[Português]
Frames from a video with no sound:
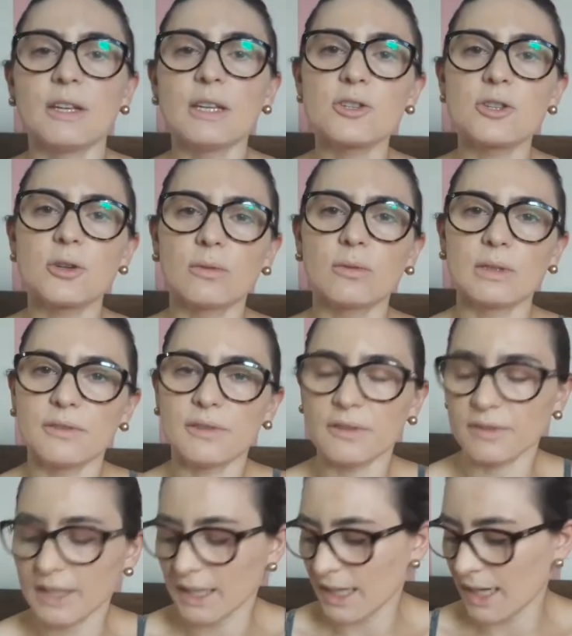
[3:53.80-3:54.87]
21 de
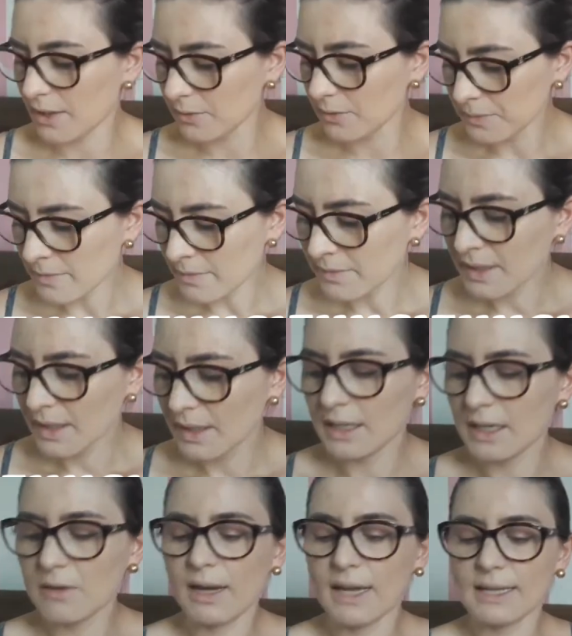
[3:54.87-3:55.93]
fevereiro
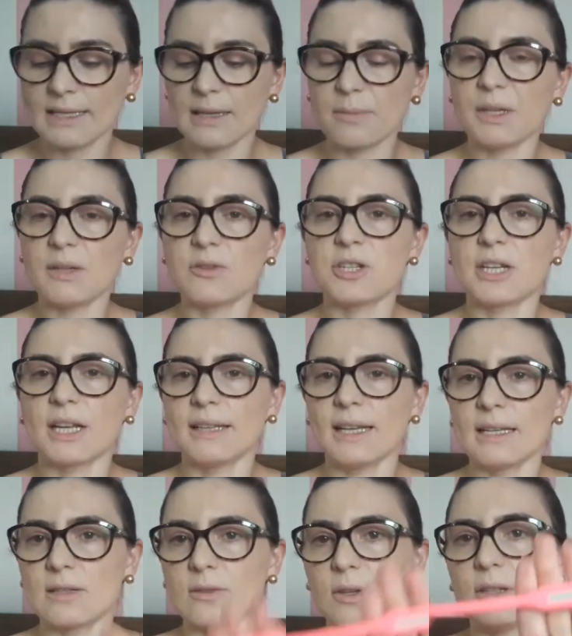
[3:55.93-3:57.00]
e eu recebi no dia
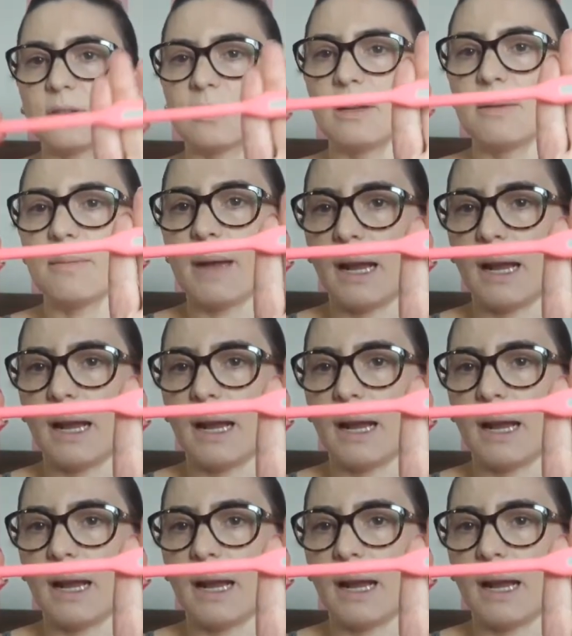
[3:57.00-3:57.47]
18 de